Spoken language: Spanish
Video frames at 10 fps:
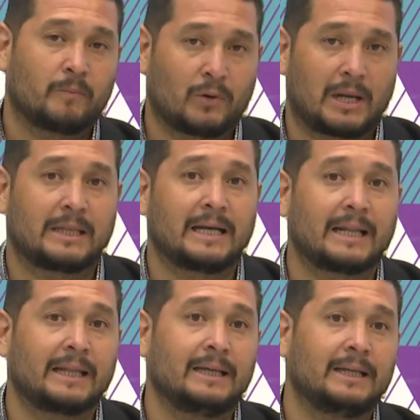por la
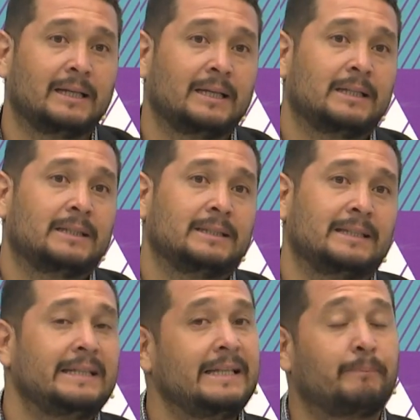tarde
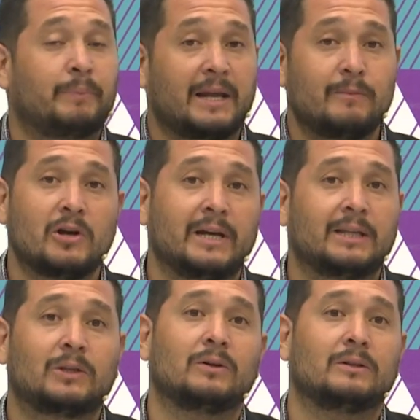y previo a
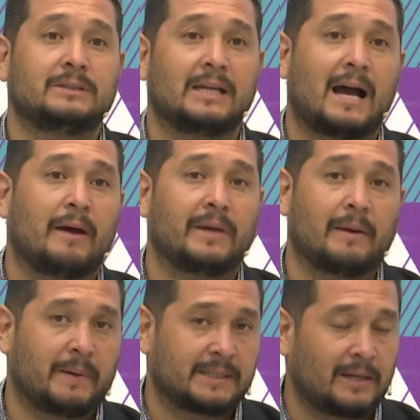esto ya
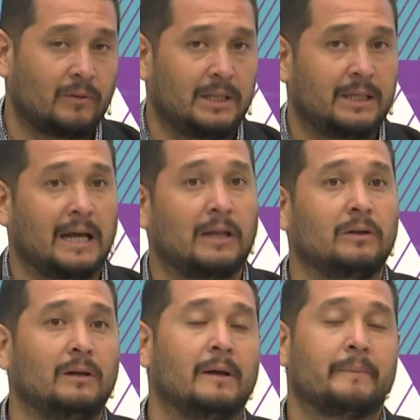había pasado el
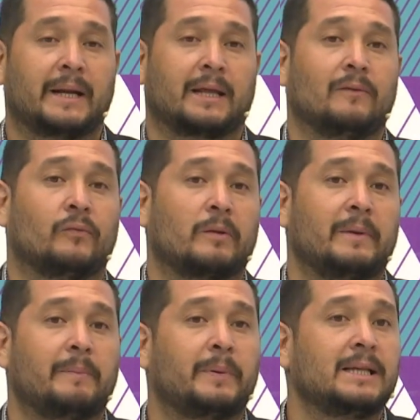listado para que informe
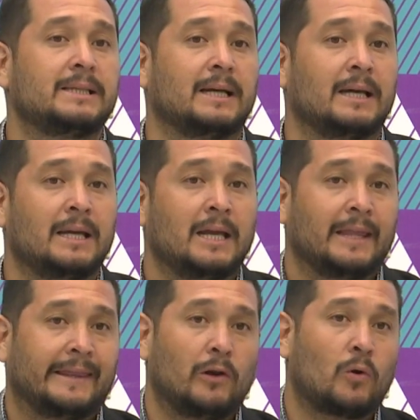la prensa
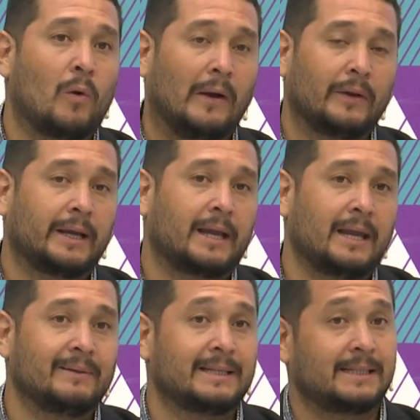de los jugadores que
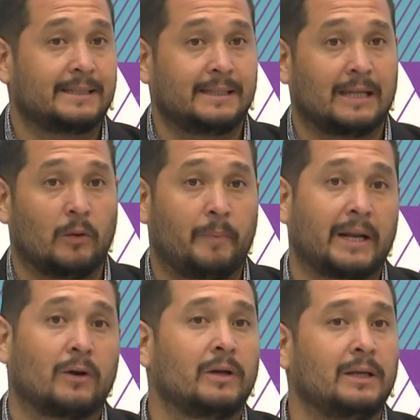iban a ser citados
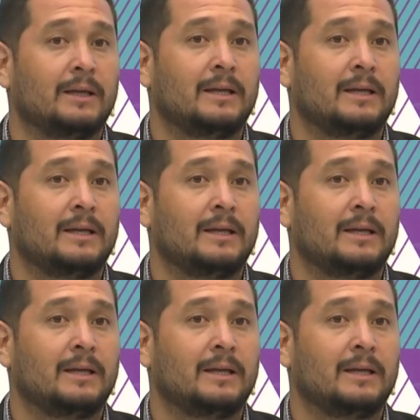para hoy